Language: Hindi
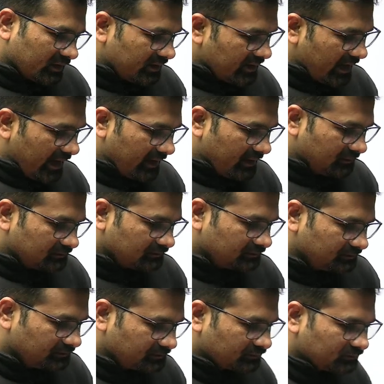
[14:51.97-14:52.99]
डी आएगा
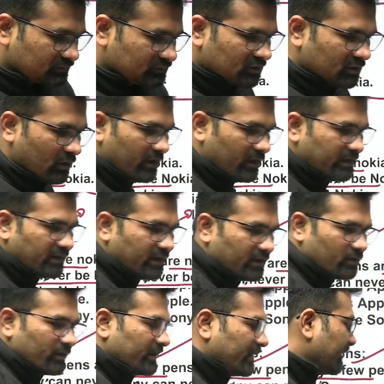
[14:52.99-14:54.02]
ओनली
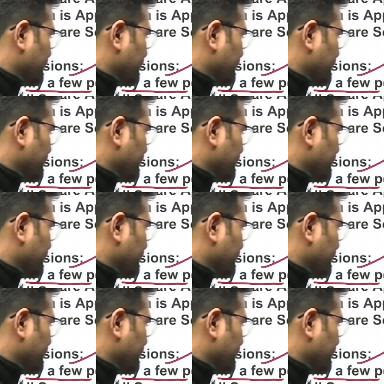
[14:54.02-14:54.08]
थर्ड कौन कह